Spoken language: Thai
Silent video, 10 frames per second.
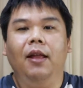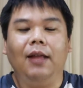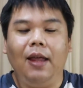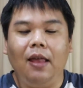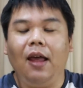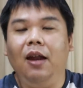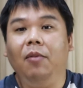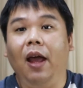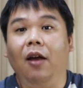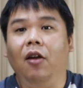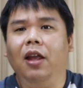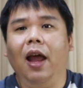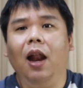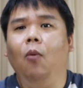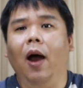แต่อย่าใส่น้ำแข็งก้อนให
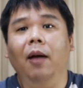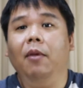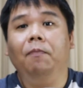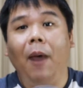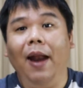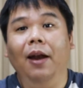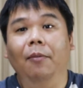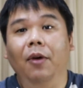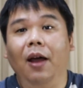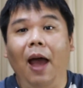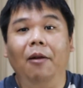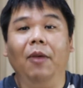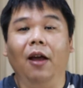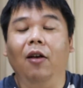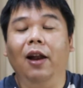ญ่แล้วหวังให้มันปั่นเพื่อกลายน้ำ
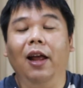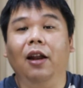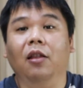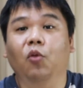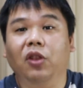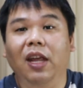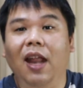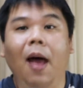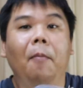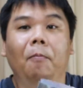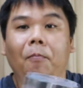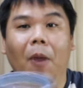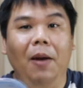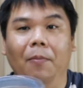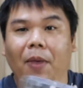แข็งก้อนเล็กหรือสมูทตี้นะ
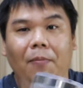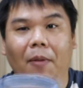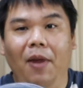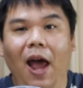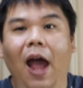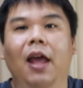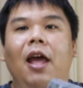มันเป็น ไปไม่ได้